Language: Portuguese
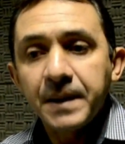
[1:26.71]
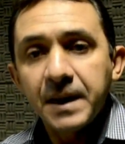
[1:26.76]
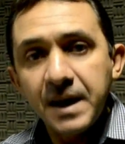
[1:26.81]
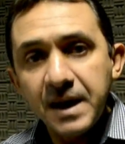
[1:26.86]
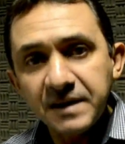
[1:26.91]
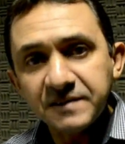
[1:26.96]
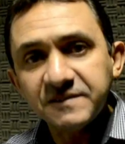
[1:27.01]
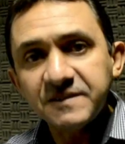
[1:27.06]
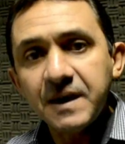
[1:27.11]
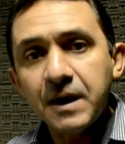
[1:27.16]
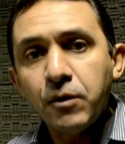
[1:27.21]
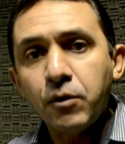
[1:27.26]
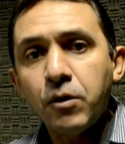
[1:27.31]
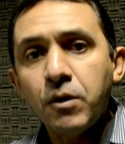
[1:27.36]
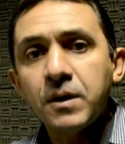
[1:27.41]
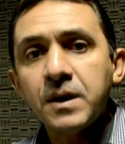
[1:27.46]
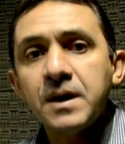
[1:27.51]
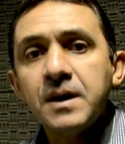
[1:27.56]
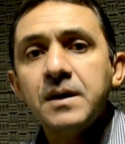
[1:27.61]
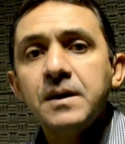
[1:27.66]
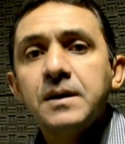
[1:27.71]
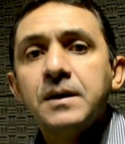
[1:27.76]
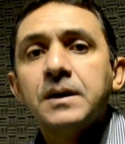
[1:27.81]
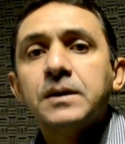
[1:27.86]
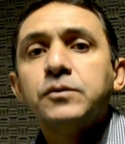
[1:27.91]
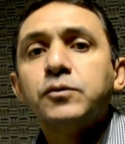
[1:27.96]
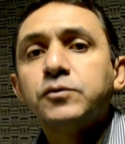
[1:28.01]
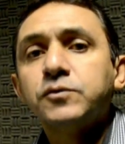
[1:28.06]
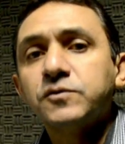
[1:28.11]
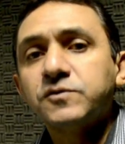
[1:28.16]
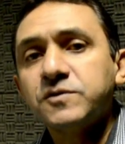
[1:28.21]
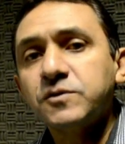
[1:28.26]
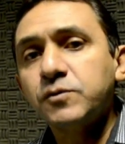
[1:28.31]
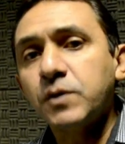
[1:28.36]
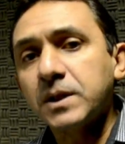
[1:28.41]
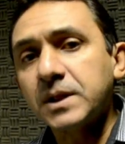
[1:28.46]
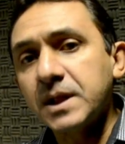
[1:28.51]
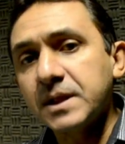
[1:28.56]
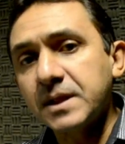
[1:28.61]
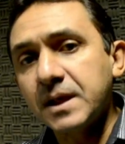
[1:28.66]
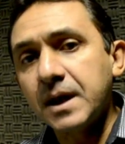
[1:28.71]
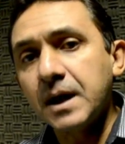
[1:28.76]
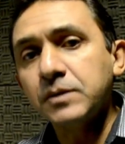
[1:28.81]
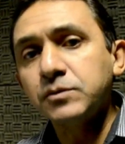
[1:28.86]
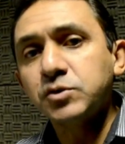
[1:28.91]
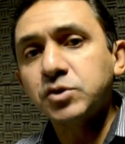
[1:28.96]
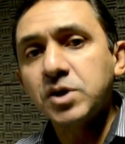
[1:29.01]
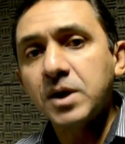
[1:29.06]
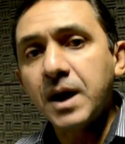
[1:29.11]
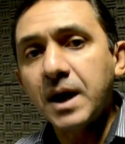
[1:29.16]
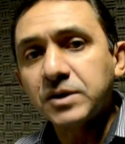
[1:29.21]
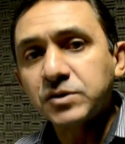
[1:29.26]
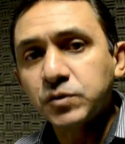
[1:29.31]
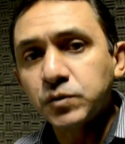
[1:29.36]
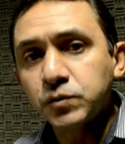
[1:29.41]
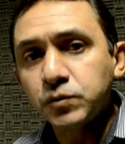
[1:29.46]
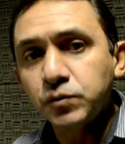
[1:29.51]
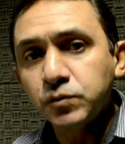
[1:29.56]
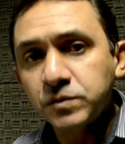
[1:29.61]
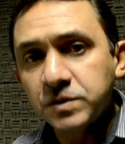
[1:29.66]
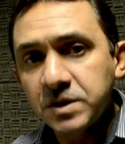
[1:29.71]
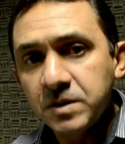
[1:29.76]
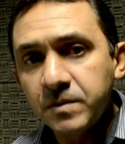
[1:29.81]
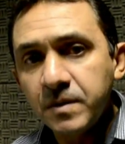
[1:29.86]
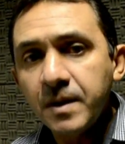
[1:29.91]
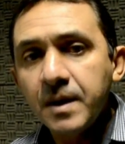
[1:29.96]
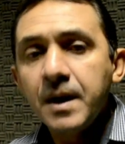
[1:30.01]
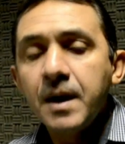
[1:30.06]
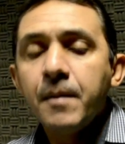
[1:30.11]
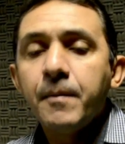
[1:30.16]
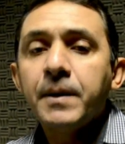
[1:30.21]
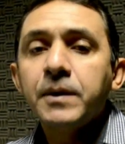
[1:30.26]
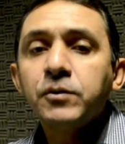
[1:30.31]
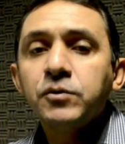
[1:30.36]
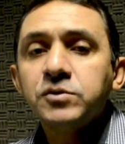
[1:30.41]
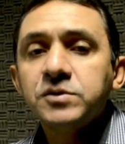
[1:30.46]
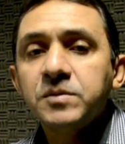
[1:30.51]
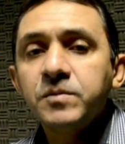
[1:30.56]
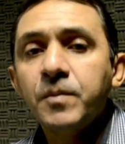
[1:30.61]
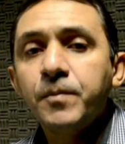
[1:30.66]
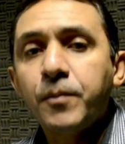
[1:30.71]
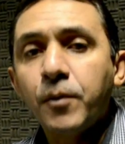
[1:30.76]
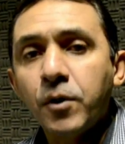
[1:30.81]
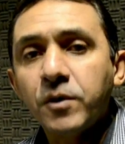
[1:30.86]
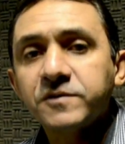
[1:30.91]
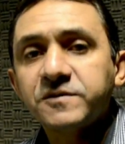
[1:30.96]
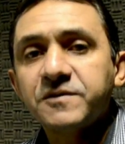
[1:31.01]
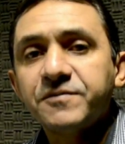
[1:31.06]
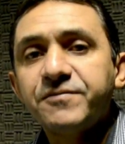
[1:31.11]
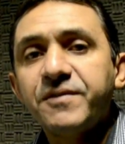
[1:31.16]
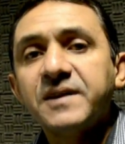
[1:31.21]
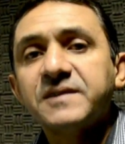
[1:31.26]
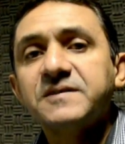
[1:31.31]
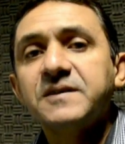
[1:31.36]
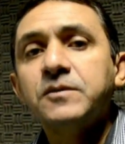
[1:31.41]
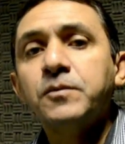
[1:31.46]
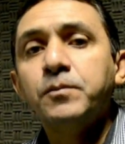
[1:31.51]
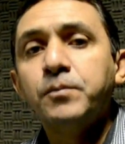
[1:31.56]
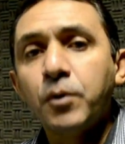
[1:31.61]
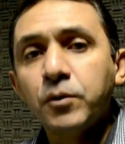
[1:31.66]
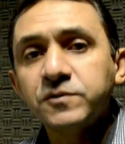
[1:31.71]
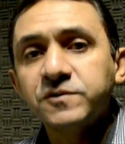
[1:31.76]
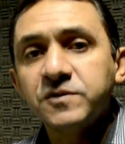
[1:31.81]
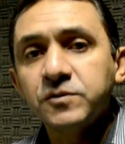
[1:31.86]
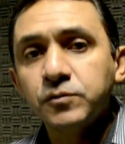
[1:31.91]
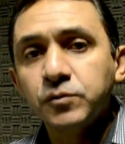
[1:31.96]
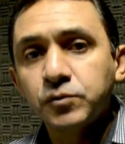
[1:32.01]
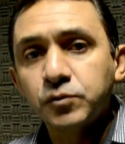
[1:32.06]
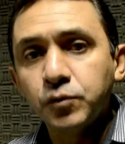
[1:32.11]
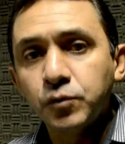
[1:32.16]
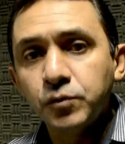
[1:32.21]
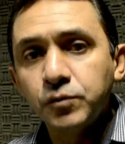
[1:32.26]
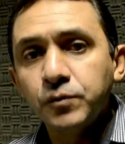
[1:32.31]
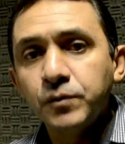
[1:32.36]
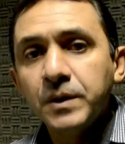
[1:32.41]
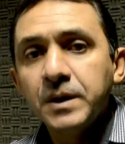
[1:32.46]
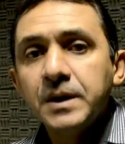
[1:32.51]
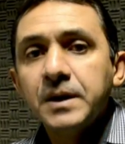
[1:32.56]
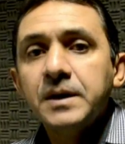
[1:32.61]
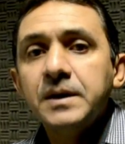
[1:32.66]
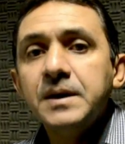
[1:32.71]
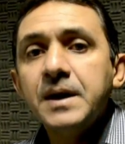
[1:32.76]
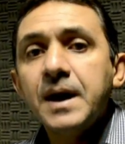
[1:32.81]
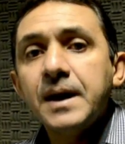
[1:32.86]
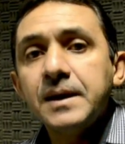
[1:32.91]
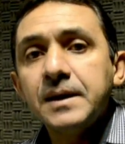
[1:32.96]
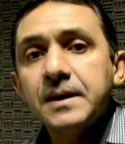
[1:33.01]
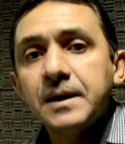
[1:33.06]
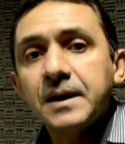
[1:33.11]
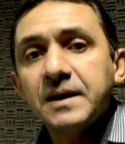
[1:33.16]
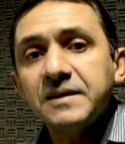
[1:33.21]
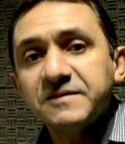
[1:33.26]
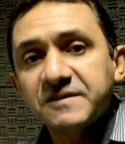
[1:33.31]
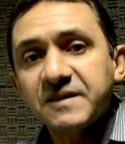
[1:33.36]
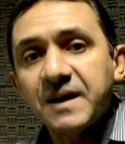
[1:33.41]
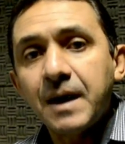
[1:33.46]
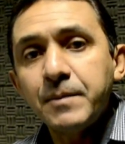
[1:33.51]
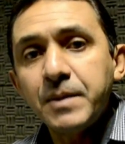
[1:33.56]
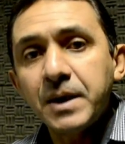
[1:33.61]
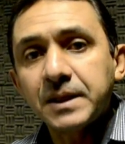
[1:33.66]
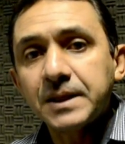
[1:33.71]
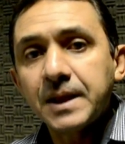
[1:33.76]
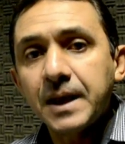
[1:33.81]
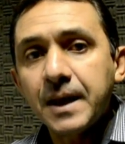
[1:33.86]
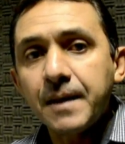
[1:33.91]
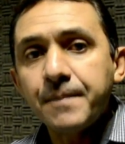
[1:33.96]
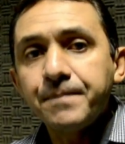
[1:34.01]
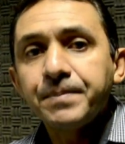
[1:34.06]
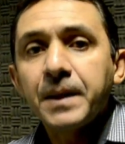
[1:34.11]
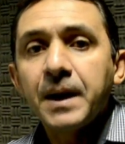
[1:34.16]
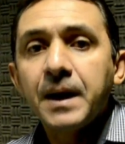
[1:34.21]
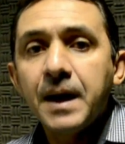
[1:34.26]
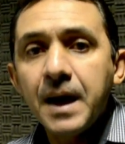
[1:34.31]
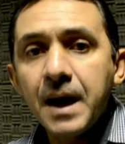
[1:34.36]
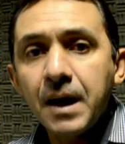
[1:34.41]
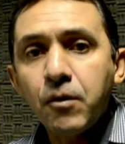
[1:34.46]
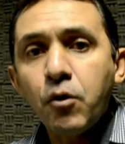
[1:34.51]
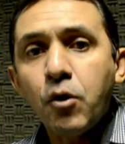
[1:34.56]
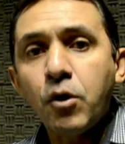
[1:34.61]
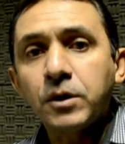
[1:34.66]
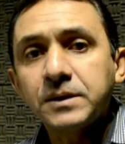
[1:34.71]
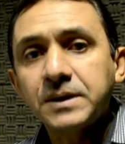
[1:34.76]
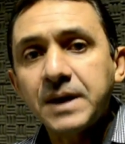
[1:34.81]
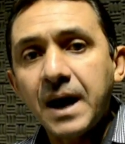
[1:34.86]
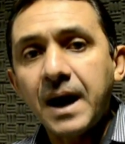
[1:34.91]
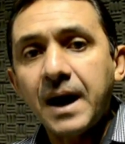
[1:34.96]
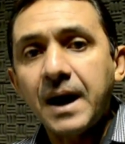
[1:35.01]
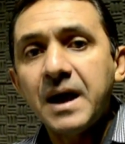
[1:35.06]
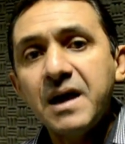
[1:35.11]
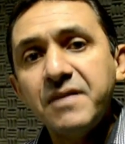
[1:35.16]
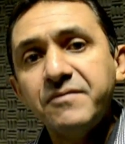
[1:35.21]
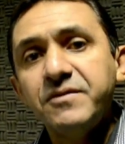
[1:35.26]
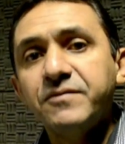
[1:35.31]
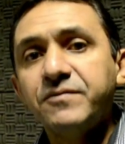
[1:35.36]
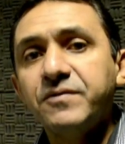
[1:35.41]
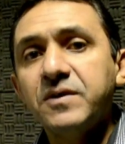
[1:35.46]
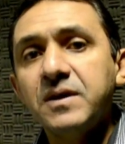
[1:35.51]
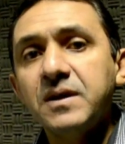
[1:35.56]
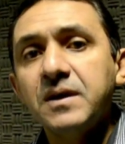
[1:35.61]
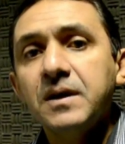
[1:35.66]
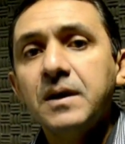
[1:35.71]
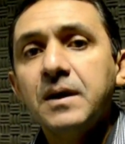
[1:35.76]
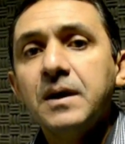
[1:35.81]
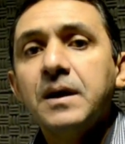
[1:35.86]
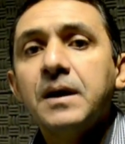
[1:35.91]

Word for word: Essa é a hora do torcedor atleticano chegar junto do time para que o time possa fazer um bom segundo turno e aí, quem sabe, até recordar, reviver